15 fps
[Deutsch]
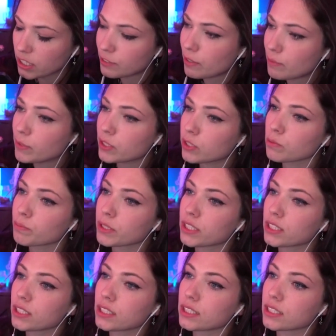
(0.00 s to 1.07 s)
Ich vermisse so ein
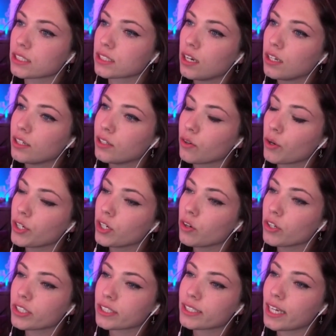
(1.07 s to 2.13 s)
bisschen dieses neue
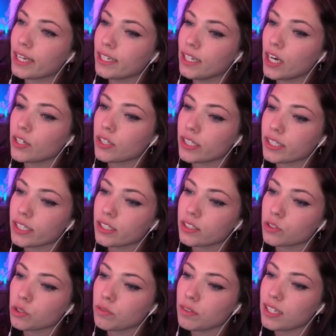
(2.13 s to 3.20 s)
Leute kennenlernen oder
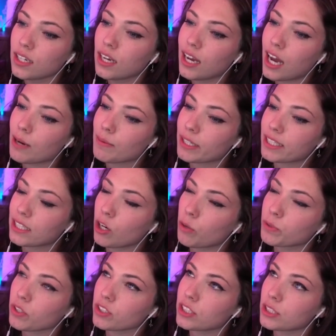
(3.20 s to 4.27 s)
irgend sowas. Aber ich
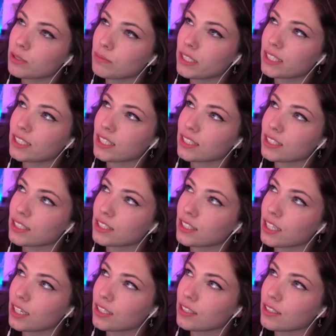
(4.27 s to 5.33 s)
glaube trotzdem nicht, dass das
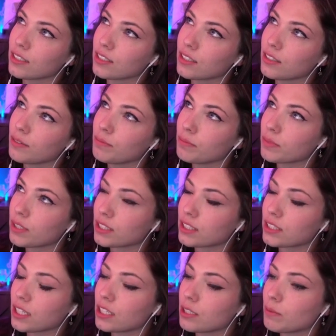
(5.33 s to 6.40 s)
dann, äh, dass
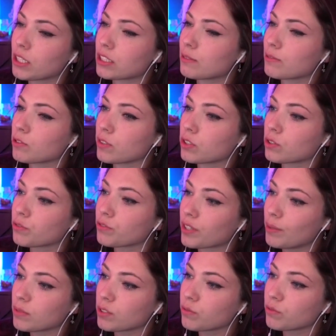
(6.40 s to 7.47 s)
das dann immer das, sowas zu
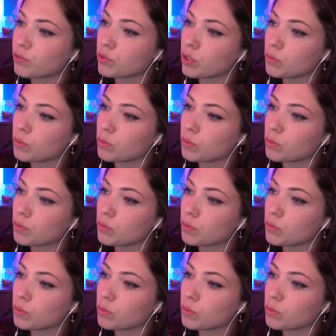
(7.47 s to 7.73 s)
Fremdgehen führen